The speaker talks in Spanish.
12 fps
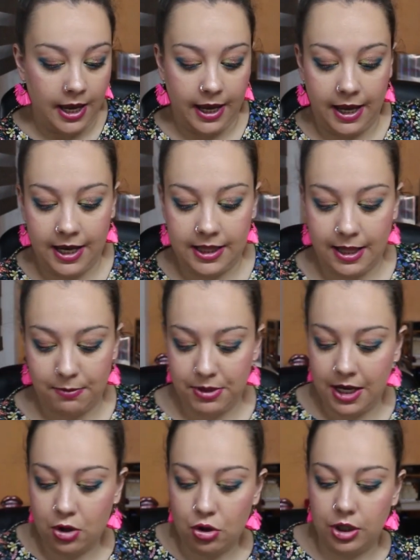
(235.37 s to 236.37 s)
Eh,
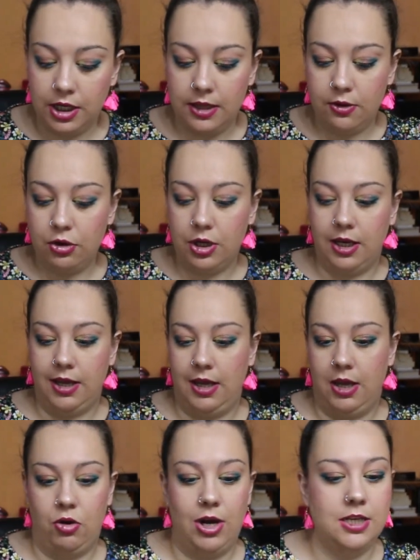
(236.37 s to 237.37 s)
también he cogido,
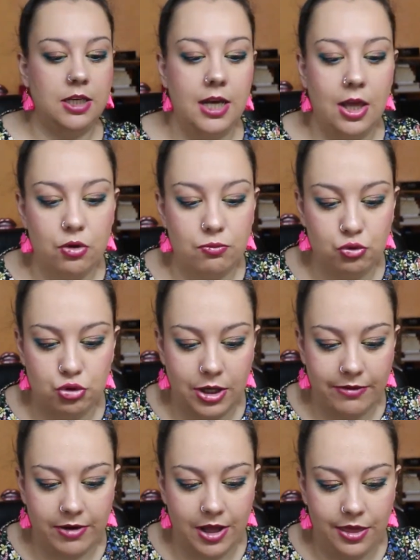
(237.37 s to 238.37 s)
que os la he enseñado
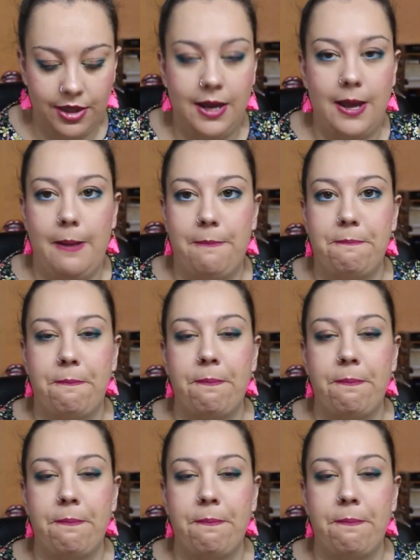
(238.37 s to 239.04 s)
muchas veces